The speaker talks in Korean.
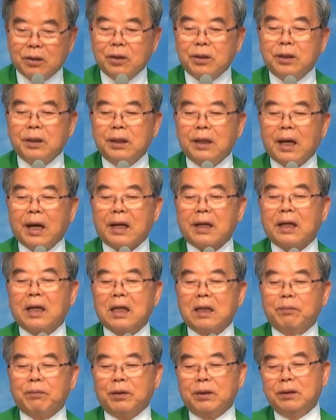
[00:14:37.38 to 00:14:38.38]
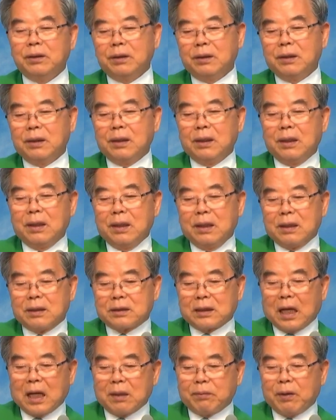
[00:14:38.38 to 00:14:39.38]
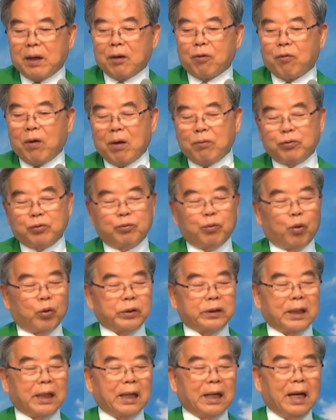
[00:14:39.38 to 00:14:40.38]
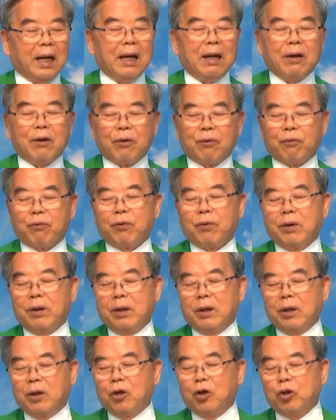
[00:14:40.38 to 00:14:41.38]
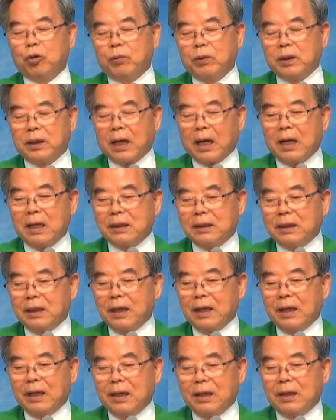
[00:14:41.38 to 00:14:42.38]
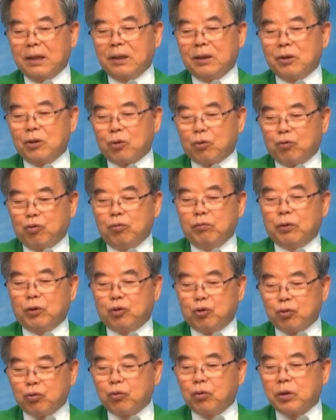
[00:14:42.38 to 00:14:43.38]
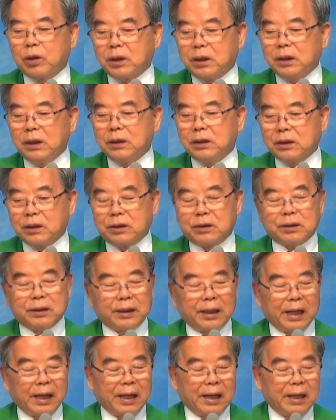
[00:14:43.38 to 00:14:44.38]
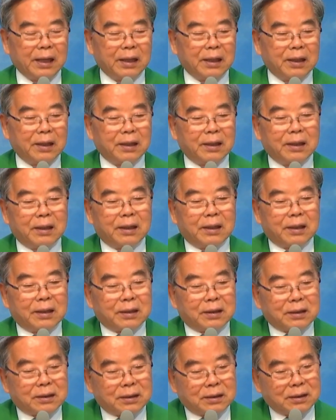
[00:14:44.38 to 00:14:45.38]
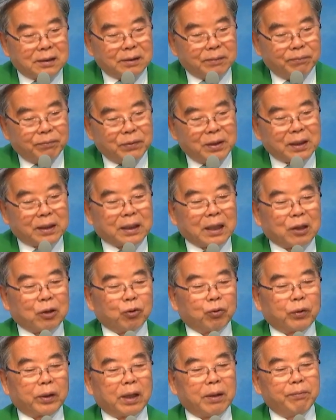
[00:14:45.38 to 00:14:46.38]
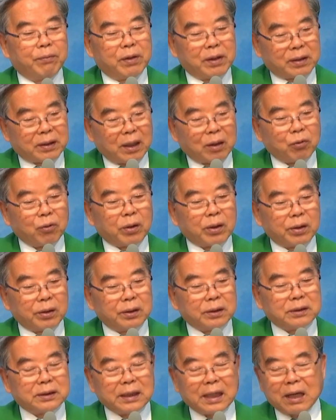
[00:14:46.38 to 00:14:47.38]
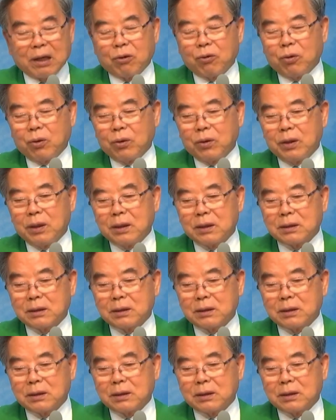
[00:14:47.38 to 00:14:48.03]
거기 하나님은 사르밧 과부 모자가 어려움을 당할 때 굶어 죽기 직전에 밀가루에 밀가루가 끊어지지 않고